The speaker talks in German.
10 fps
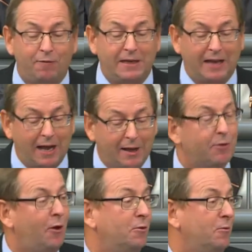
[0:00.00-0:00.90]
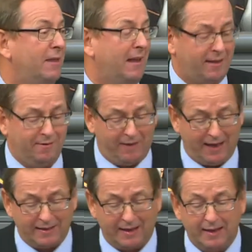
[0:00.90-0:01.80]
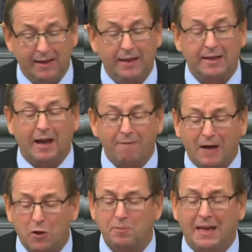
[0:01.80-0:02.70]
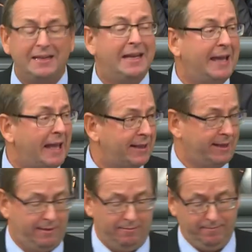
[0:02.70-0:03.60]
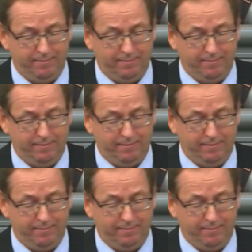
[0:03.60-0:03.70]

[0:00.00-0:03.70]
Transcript: die Tagesordnung setzen werde. Ja, warum denn nicht jetzt?